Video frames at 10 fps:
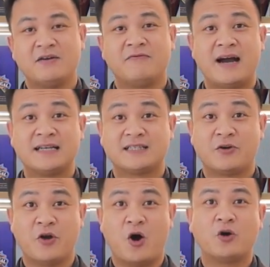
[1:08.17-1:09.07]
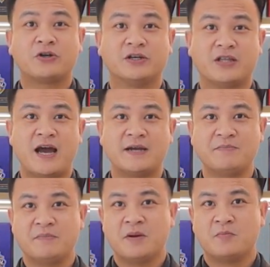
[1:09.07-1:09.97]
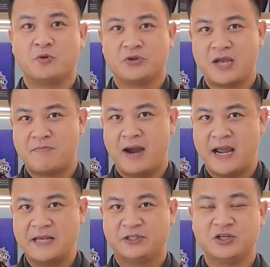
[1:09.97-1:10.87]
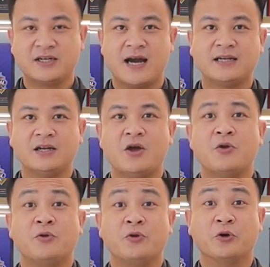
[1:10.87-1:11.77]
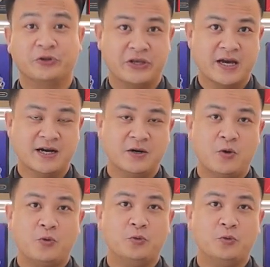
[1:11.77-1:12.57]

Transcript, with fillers: và sau đó trở thành một nhà máy chưng cất nổi tiếng,